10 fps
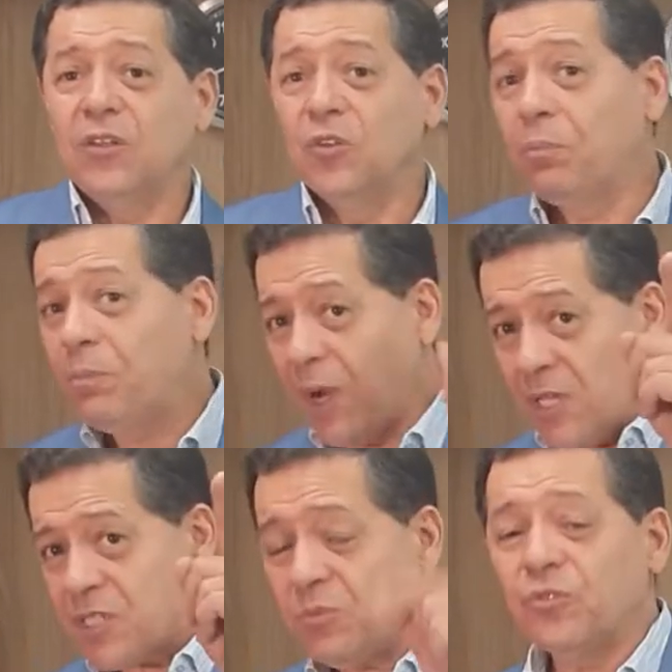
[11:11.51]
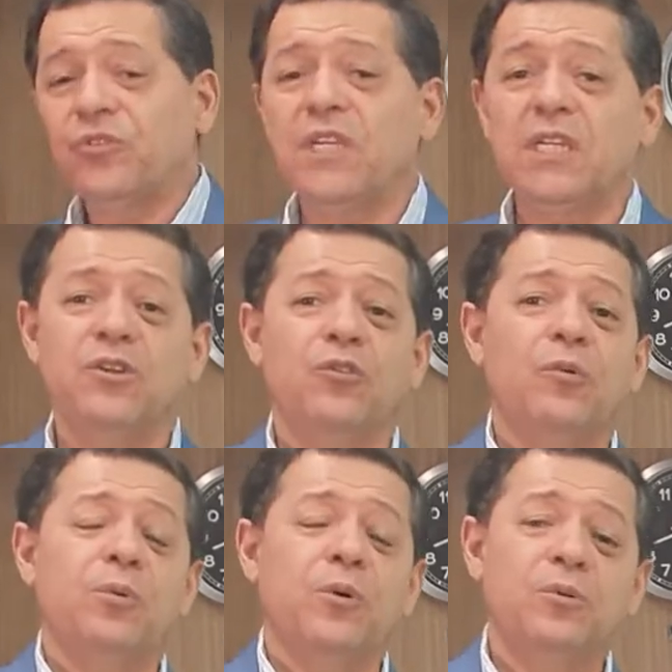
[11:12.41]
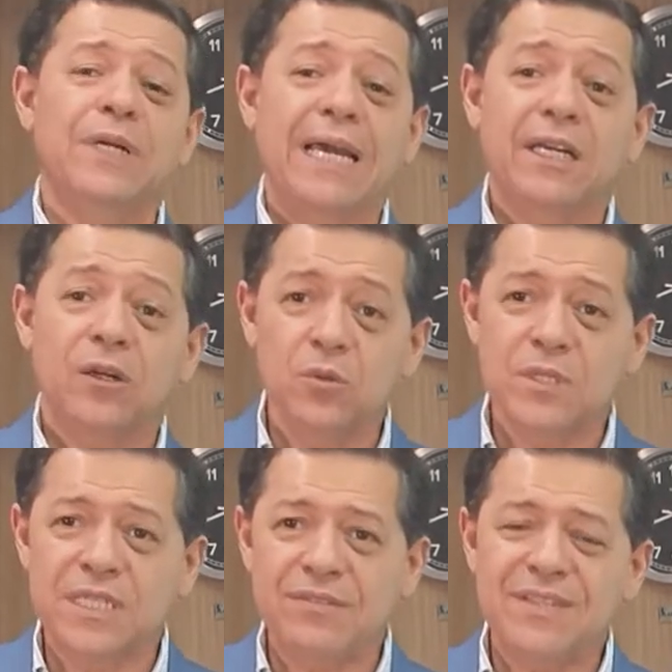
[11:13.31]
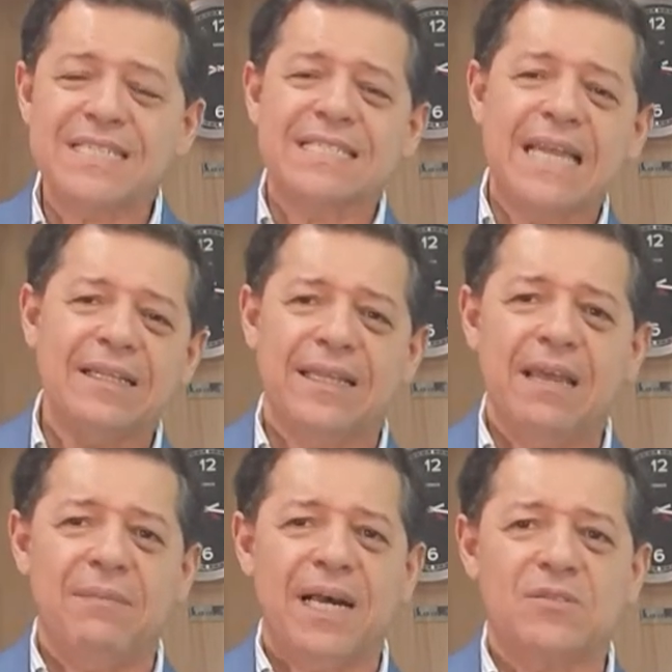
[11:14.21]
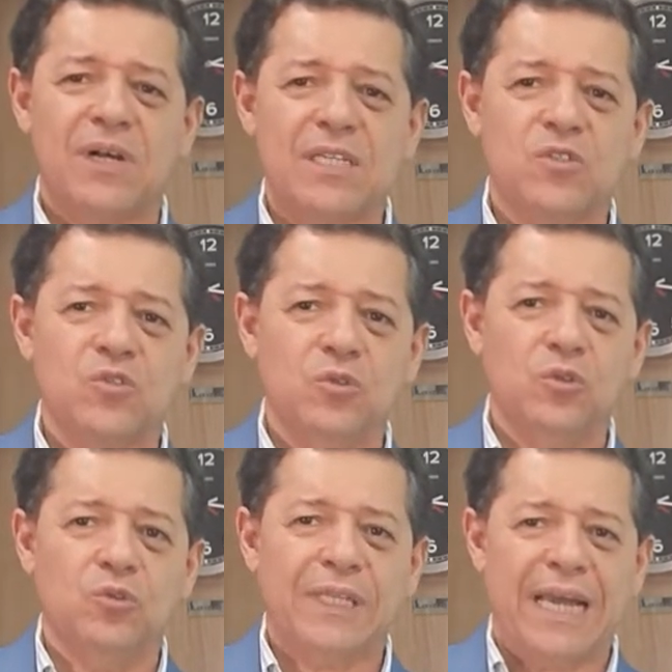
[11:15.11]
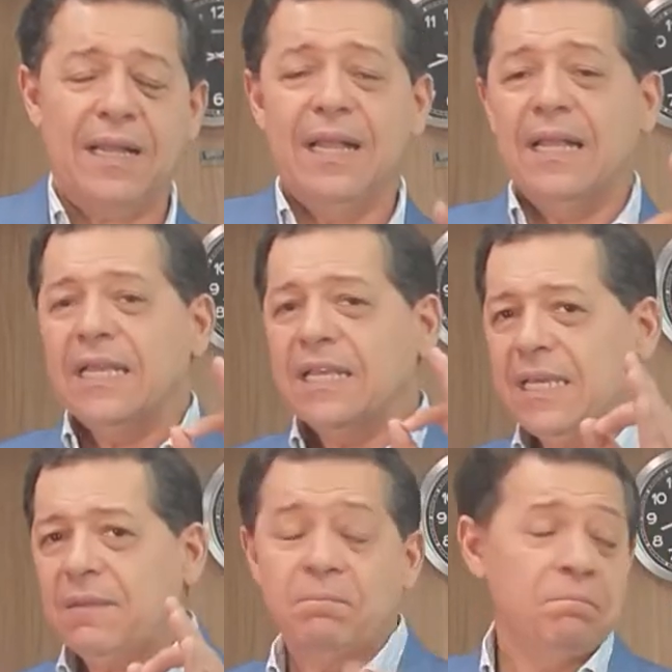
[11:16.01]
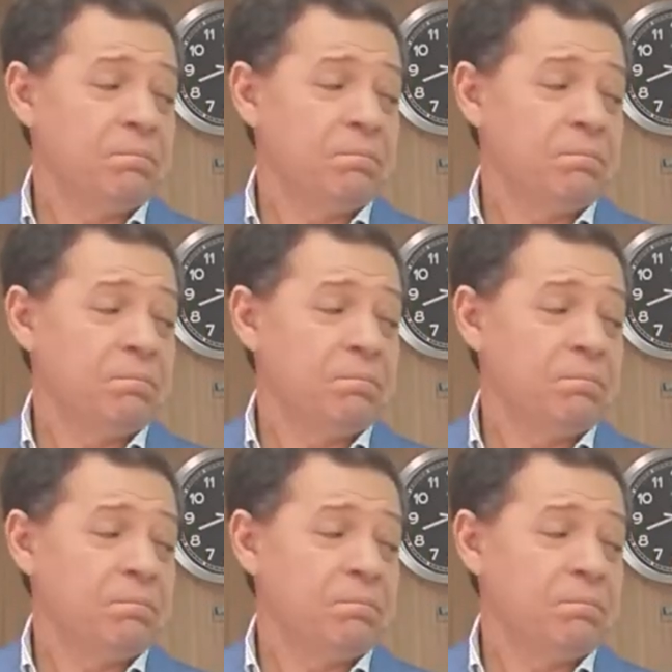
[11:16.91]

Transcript: No próximo vídeo eu vou procurar, inclusive, estender mais o assunto, tá? E,